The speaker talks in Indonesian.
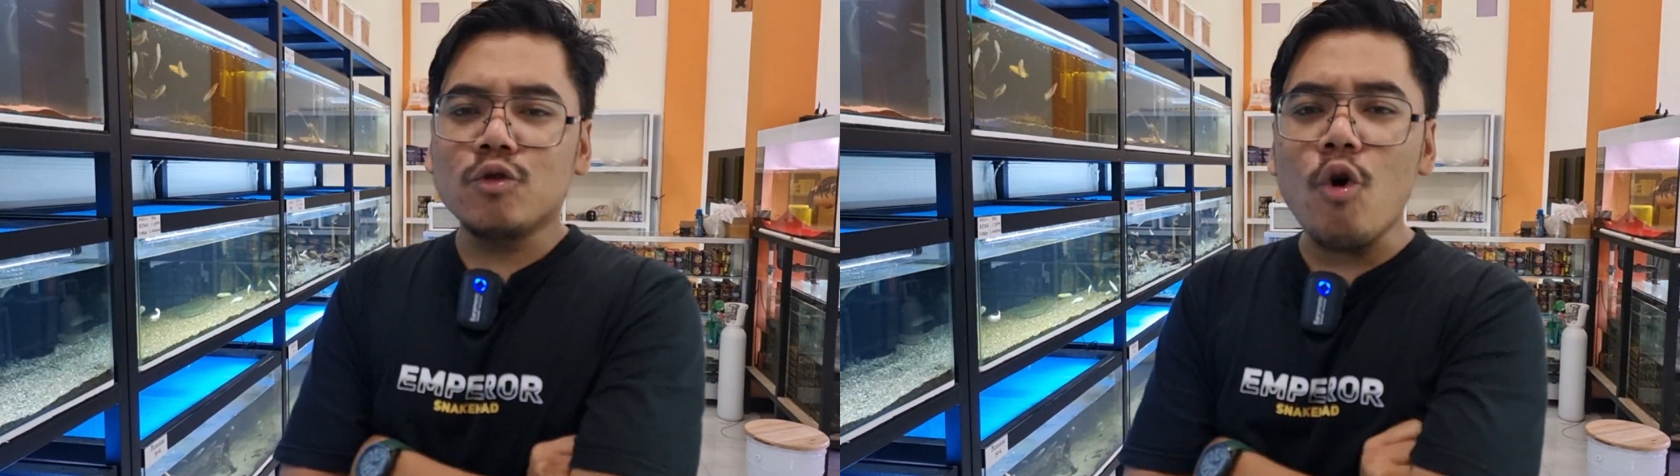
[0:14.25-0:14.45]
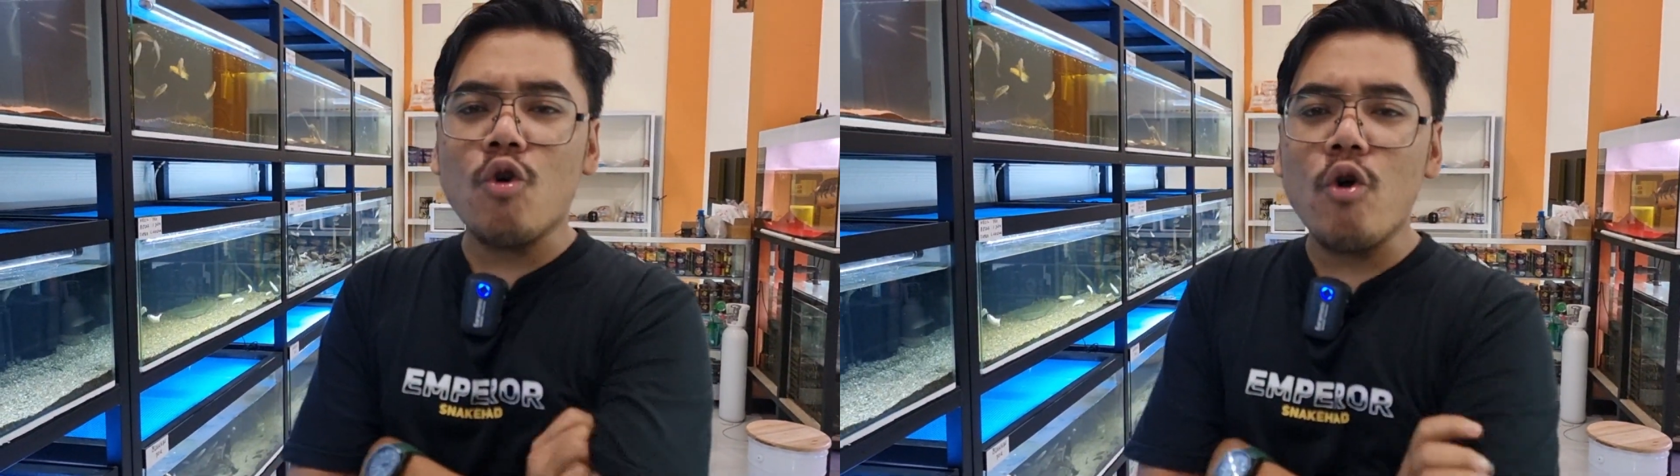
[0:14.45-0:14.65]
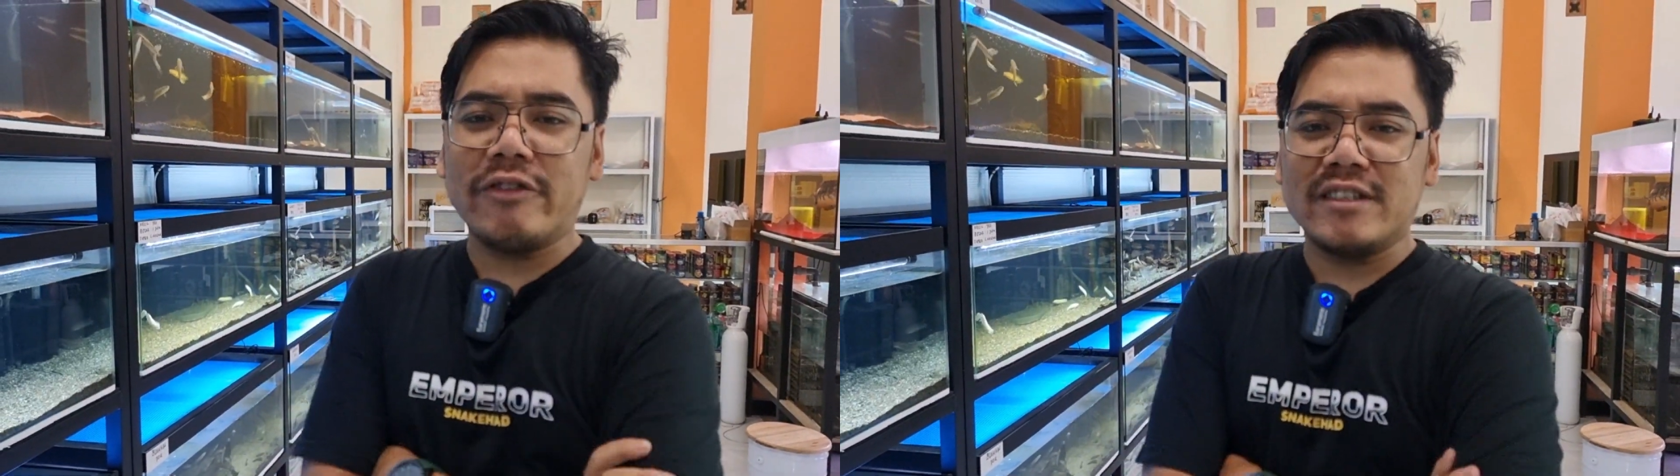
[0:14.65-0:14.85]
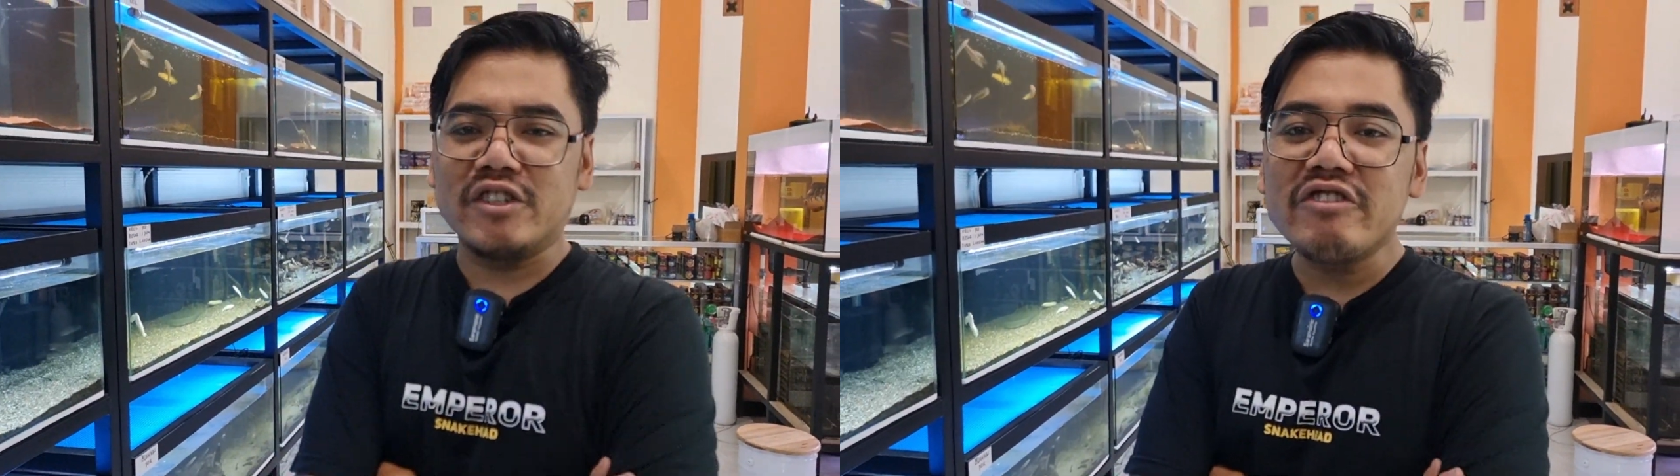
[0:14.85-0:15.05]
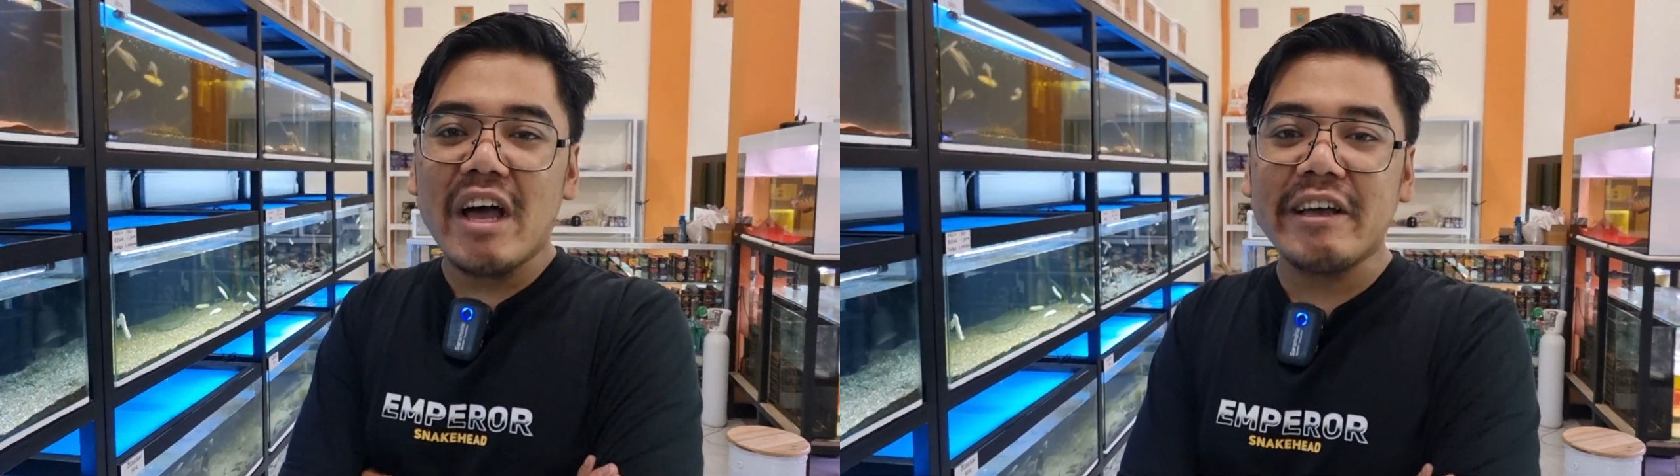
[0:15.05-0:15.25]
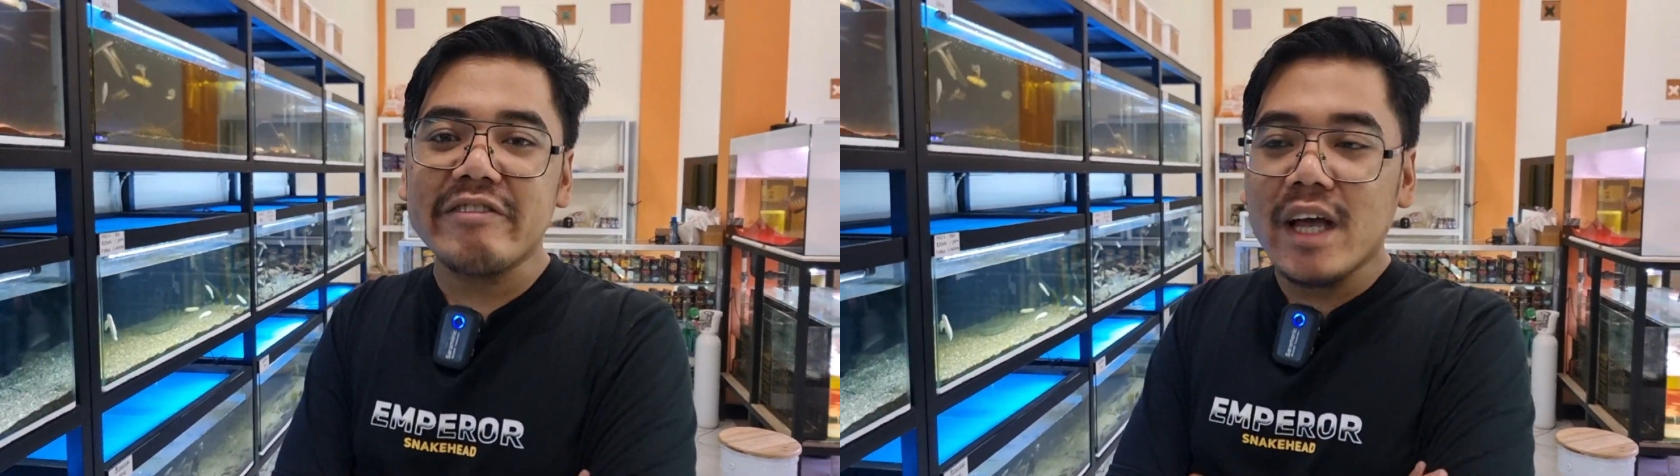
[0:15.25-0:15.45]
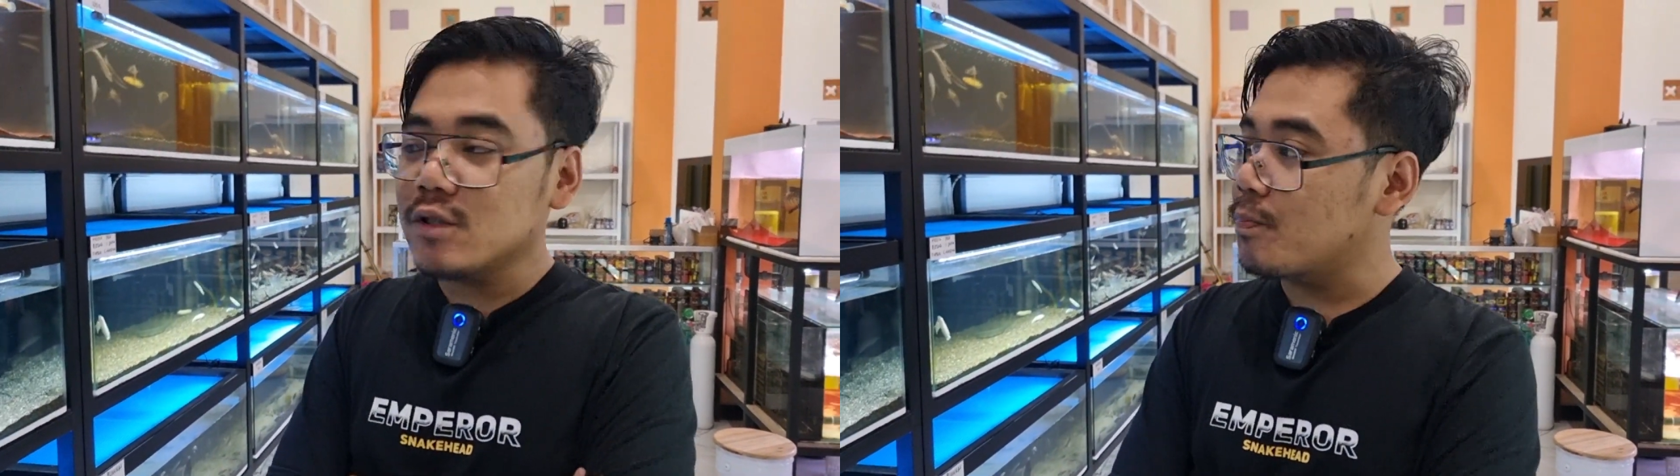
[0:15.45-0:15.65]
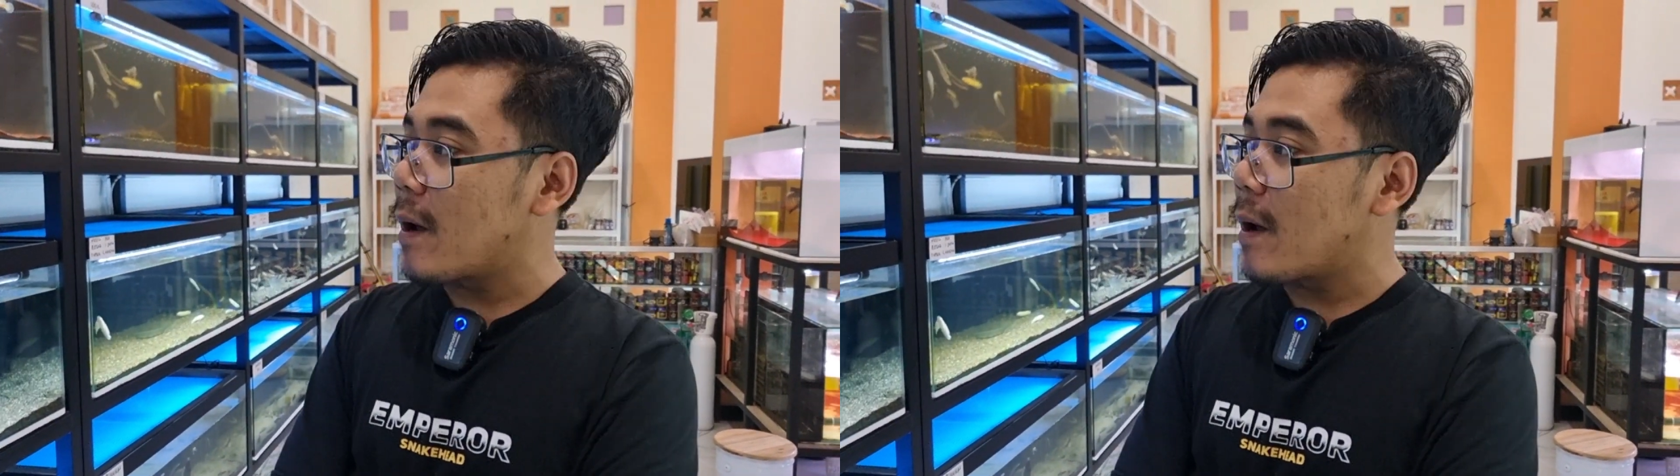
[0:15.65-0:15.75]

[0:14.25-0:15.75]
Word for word: toko tercinta kita yang